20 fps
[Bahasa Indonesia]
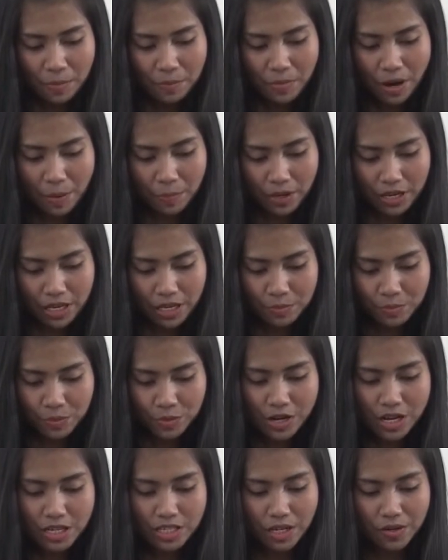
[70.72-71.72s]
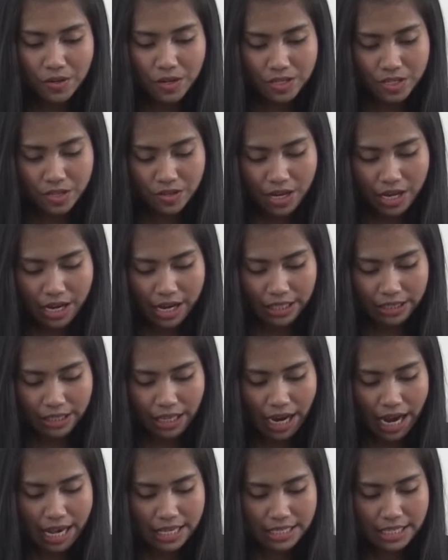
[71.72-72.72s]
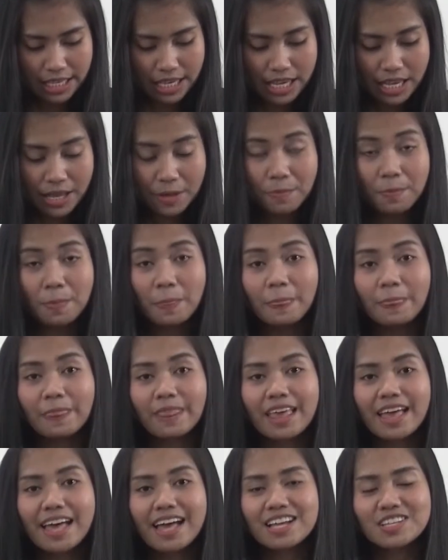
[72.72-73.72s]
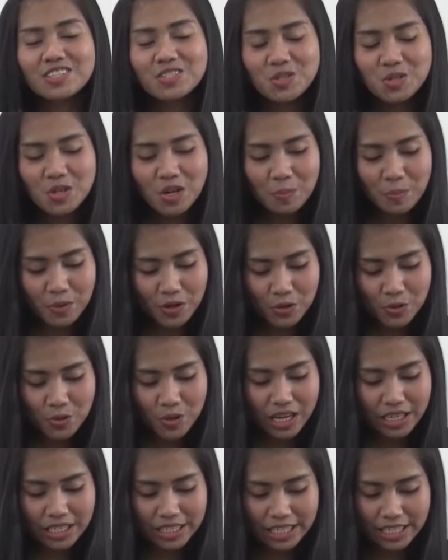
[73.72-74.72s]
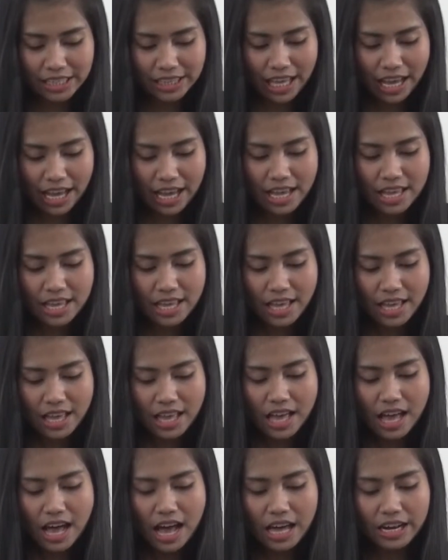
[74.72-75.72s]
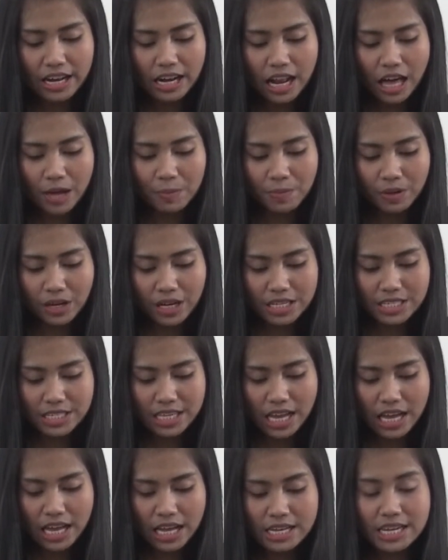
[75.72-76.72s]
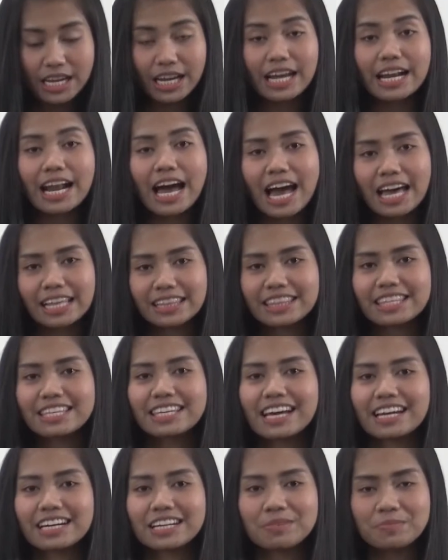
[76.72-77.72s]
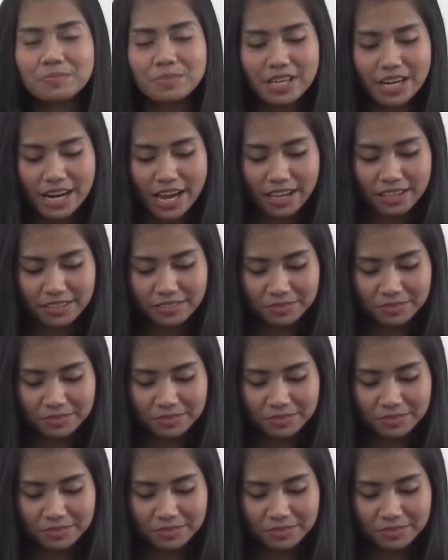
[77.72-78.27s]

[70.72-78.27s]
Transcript: Bapak, ibu, dan saudara-saudara yang terkasih, judul perundungan kita adalah "Bekerja dengan Hati yang Gembira".